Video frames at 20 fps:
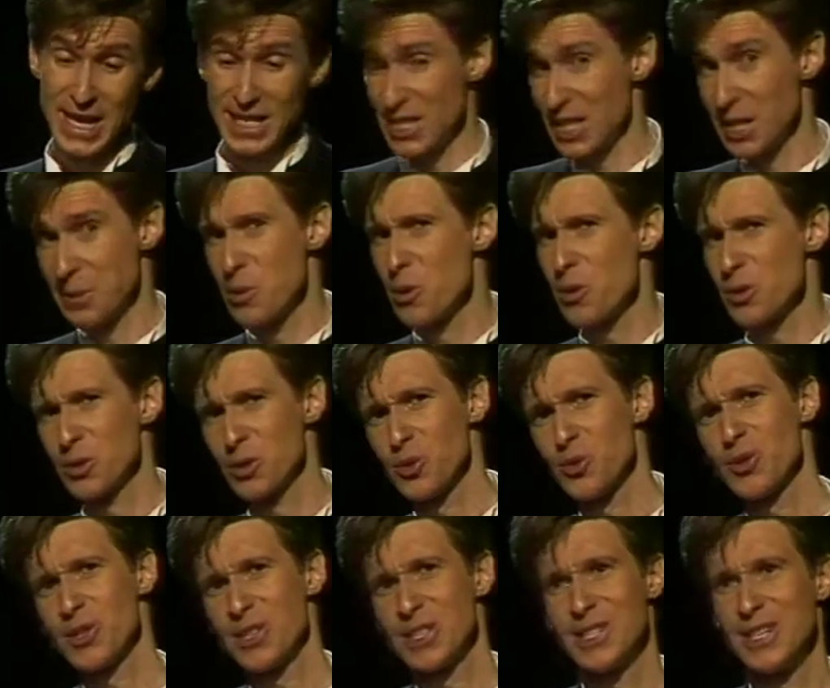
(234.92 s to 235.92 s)
С тех пор
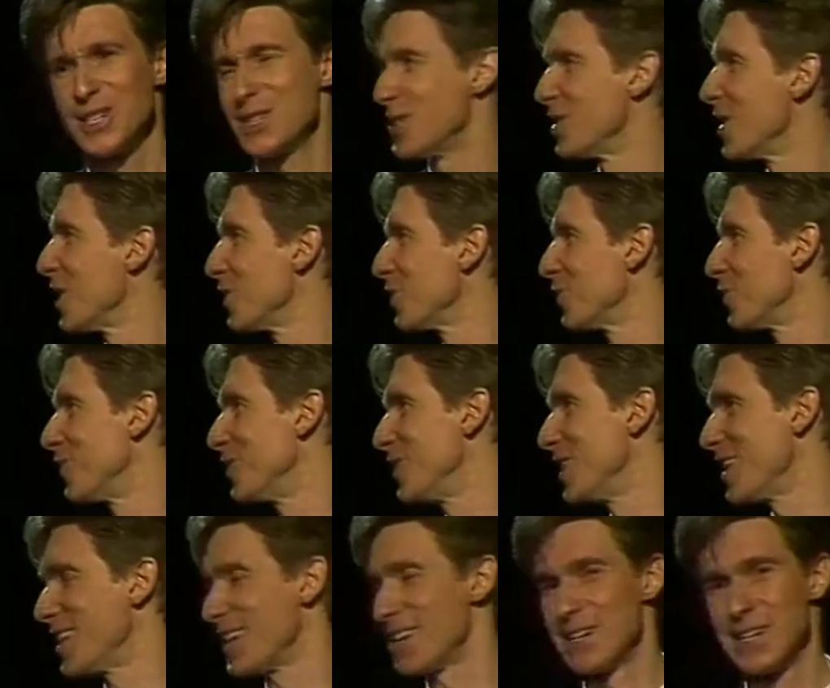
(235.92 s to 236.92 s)
Зуи здесь знают
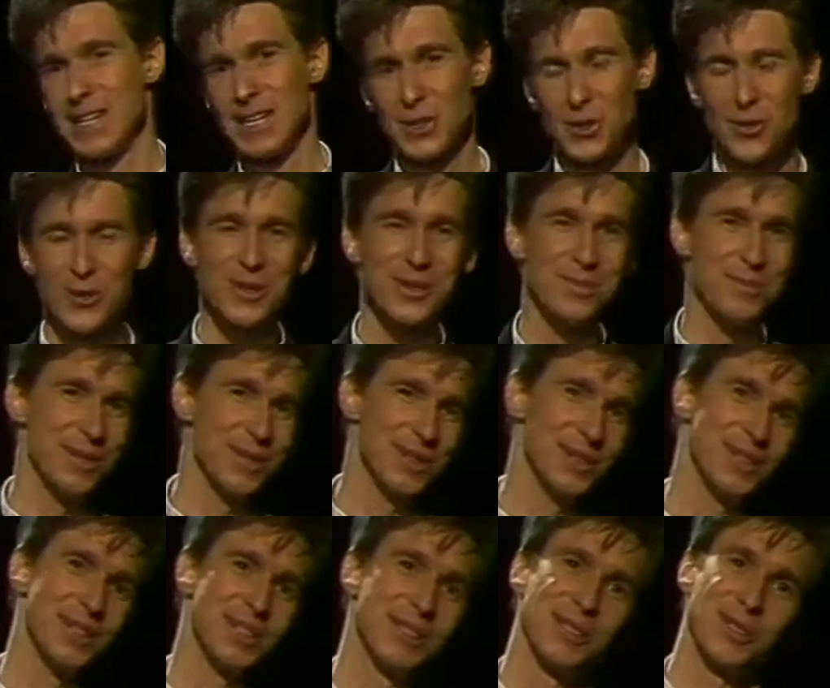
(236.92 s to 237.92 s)
все, кто не
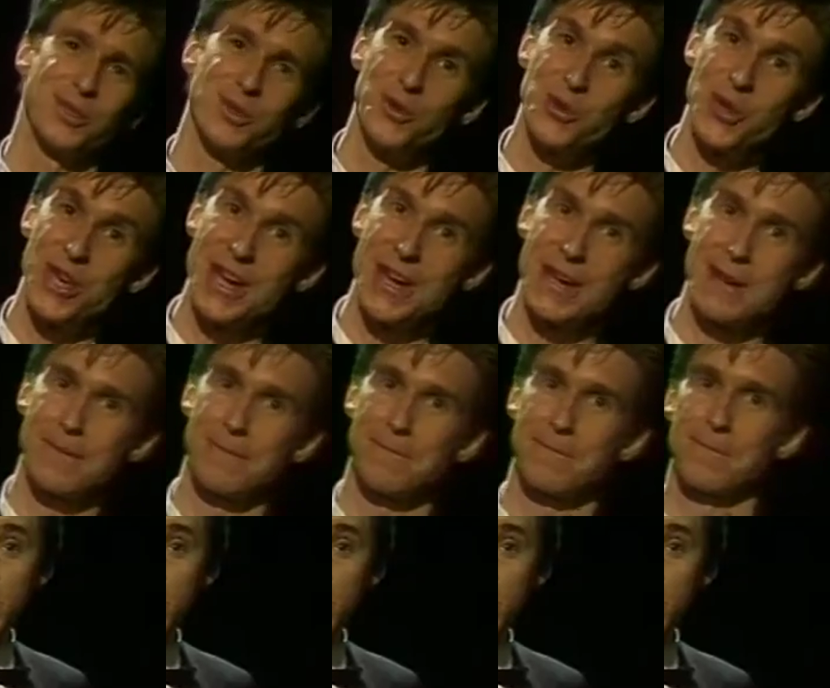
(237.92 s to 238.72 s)
бил Зуя.